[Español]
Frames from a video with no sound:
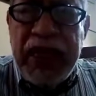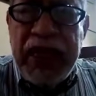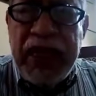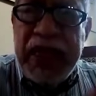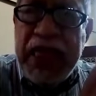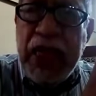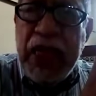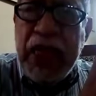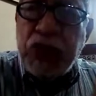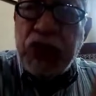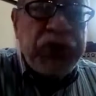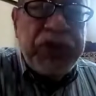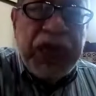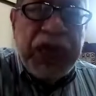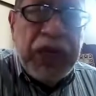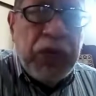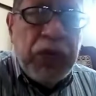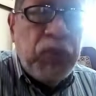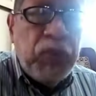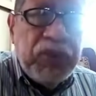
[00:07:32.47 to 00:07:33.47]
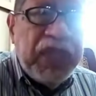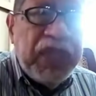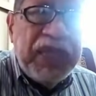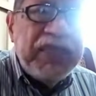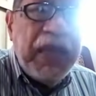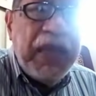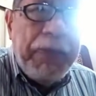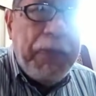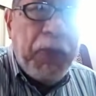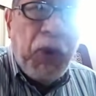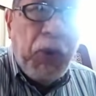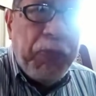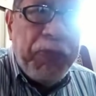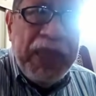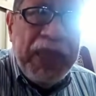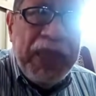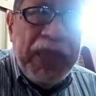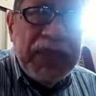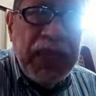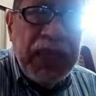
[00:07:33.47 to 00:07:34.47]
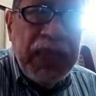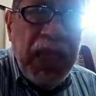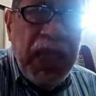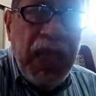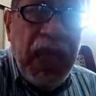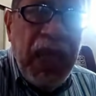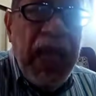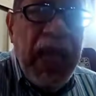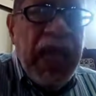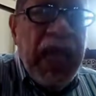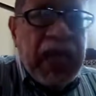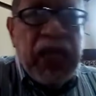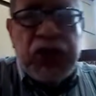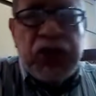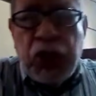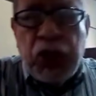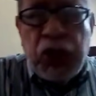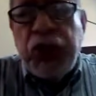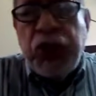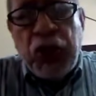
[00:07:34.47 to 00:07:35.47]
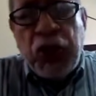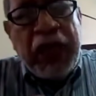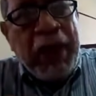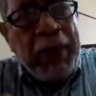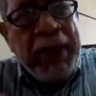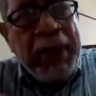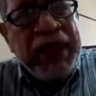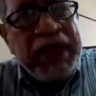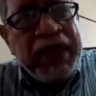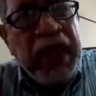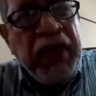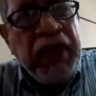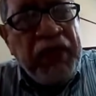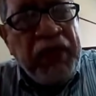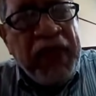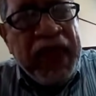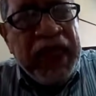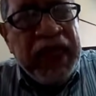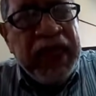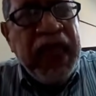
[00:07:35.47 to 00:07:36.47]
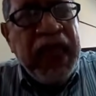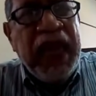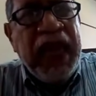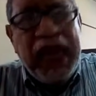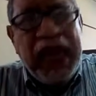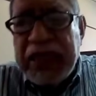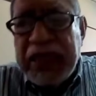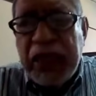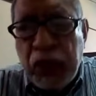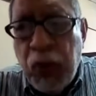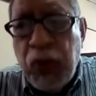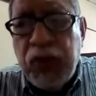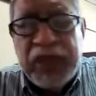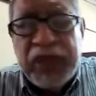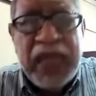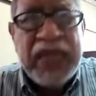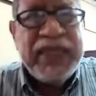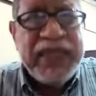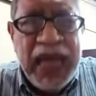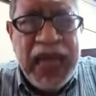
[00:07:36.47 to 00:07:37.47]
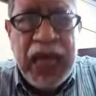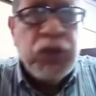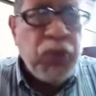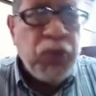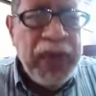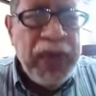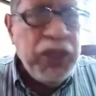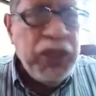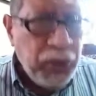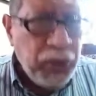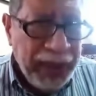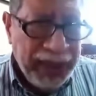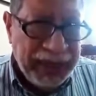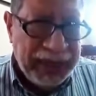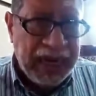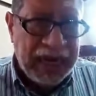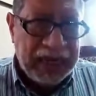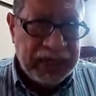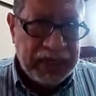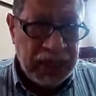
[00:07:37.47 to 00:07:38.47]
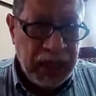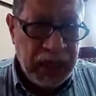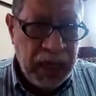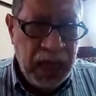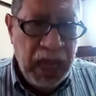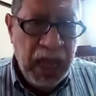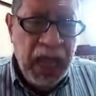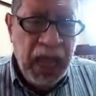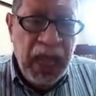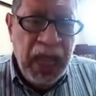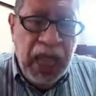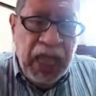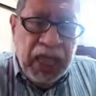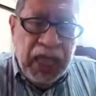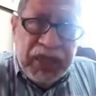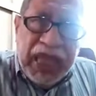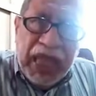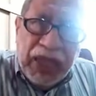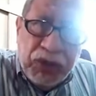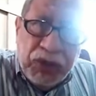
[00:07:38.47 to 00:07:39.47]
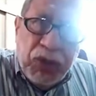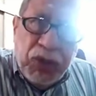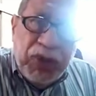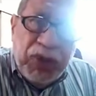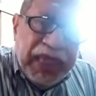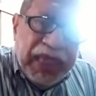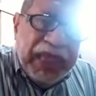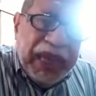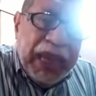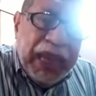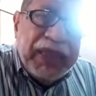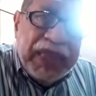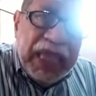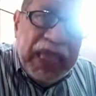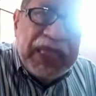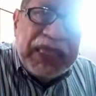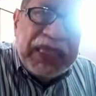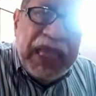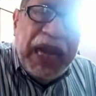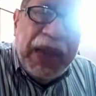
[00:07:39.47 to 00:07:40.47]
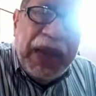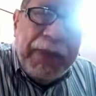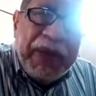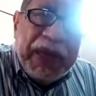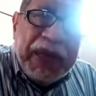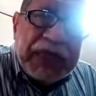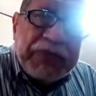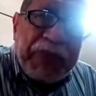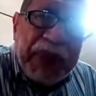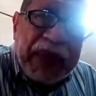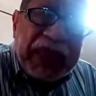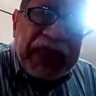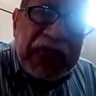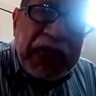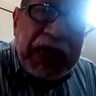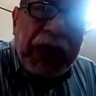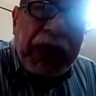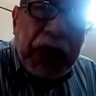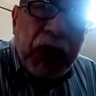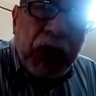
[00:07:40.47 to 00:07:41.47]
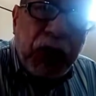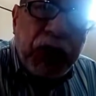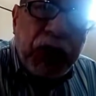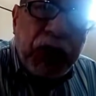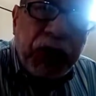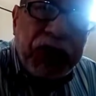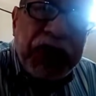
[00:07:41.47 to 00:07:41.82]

que tenía sus circunstancias propias que son totalmente diferentes a las circunstancias actuales nuestras, tanto desde la, perspectiva de los